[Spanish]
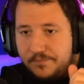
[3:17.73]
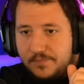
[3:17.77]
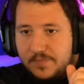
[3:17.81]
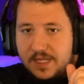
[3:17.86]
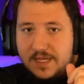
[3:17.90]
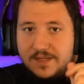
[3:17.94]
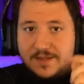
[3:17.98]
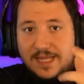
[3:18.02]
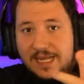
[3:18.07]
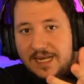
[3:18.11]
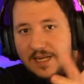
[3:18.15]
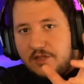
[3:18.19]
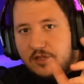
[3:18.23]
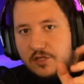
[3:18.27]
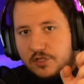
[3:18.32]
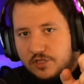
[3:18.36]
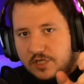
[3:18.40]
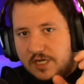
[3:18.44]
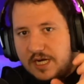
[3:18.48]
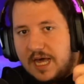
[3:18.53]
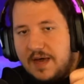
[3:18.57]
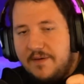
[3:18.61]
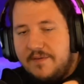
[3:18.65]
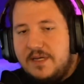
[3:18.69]
delitos
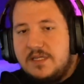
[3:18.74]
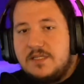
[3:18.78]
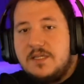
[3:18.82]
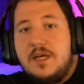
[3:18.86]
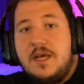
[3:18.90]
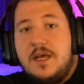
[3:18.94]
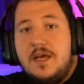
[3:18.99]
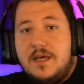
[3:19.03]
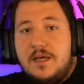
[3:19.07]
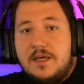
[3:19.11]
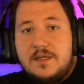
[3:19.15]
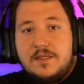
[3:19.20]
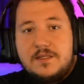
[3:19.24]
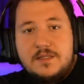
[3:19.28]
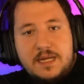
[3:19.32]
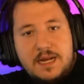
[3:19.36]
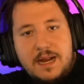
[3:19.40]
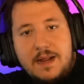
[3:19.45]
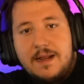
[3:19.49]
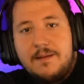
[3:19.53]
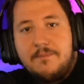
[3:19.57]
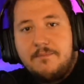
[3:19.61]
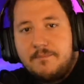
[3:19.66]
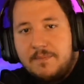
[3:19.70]
graves
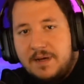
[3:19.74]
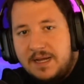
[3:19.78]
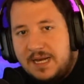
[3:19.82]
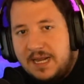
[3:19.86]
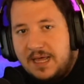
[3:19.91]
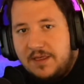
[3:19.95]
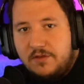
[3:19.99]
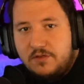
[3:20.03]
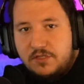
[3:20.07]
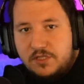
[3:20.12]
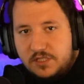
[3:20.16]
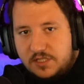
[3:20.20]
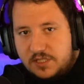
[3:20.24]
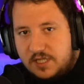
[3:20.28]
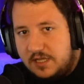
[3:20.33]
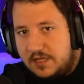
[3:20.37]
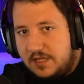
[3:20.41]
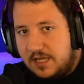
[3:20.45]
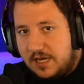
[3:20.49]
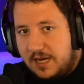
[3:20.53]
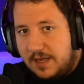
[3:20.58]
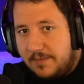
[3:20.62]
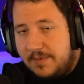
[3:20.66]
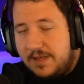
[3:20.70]
serán baneados
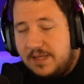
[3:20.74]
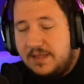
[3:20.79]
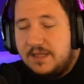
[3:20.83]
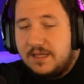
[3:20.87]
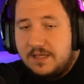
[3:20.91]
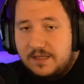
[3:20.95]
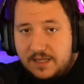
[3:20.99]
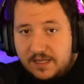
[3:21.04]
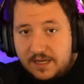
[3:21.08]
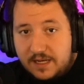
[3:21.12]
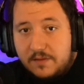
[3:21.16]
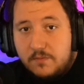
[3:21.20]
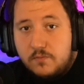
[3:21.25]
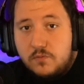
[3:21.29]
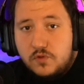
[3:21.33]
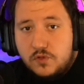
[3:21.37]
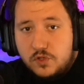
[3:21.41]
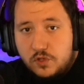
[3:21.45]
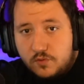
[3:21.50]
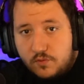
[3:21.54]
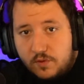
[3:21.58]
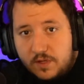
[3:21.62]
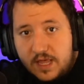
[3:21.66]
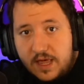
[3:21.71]
instantáneamente. Tened
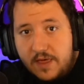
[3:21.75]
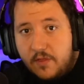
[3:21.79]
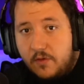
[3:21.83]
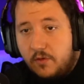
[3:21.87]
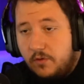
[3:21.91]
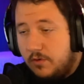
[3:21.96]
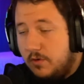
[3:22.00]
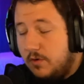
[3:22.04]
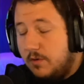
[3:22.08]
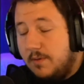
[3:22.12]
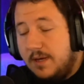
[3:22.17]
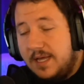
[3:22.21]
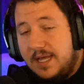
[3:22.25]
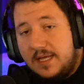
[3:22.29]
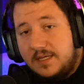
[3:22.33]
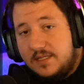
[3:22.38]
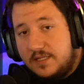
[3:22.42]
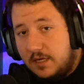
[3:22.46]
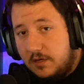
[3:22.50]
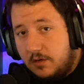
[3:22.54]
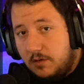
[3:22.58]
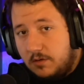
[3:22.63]
mucho cuidado, no vayáis a lo